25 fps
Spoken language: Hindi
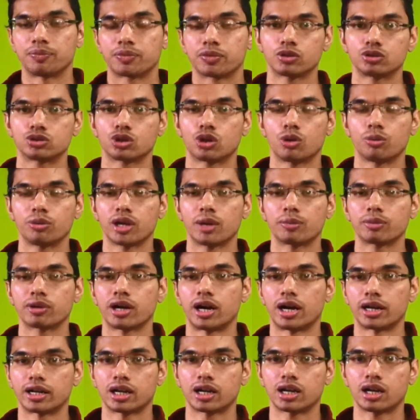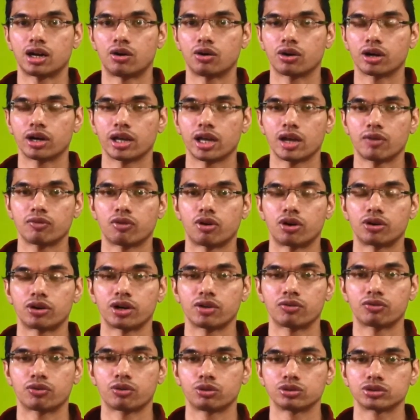तो जो भी आप खाना खाओगे या
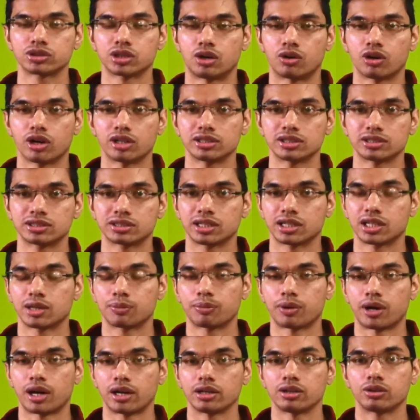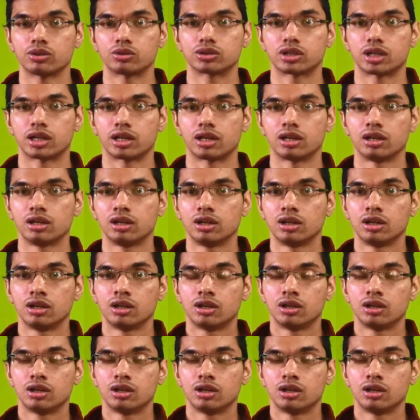वॉटरी फ्रूट्स खाओगे जिसके अंदर पानी होता है